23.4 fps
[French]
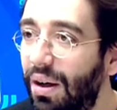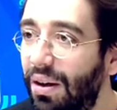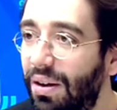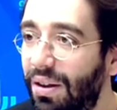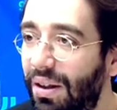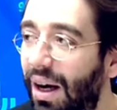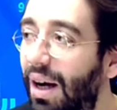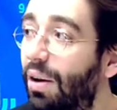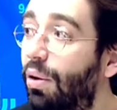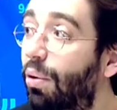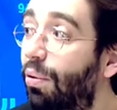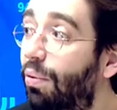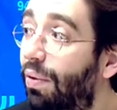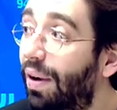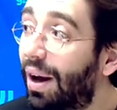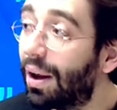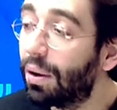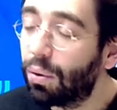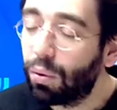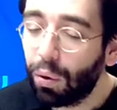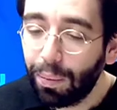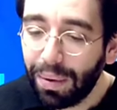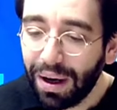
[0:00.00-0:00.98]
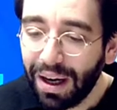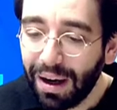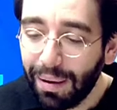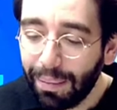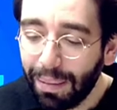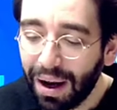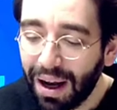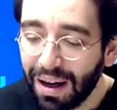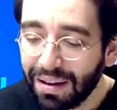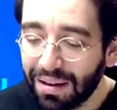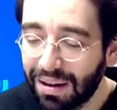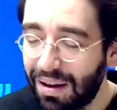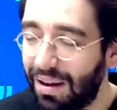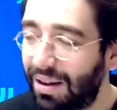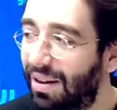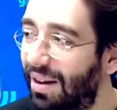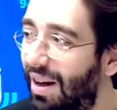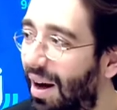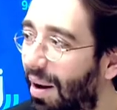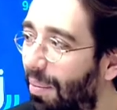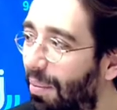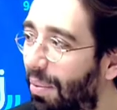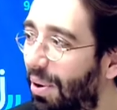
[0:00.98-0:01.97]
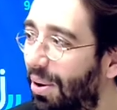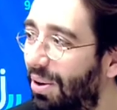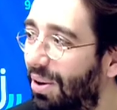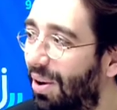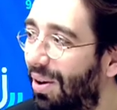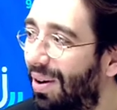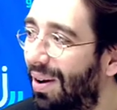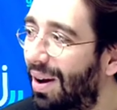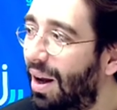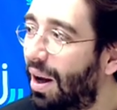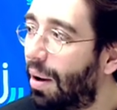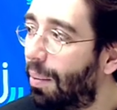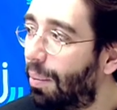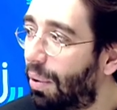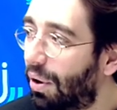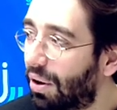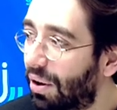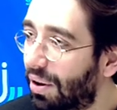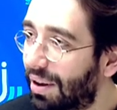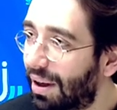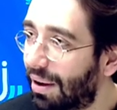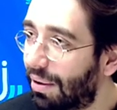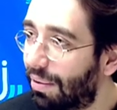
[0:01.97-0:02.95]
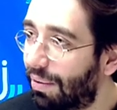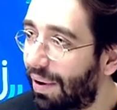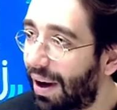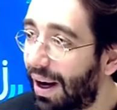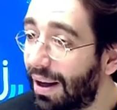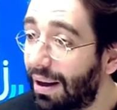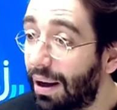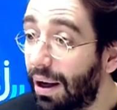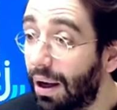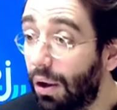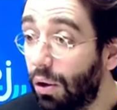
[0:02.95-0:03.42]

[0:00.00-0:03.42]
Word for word: je dirais de faire tomber les masques, et c'est important pendant cette fête,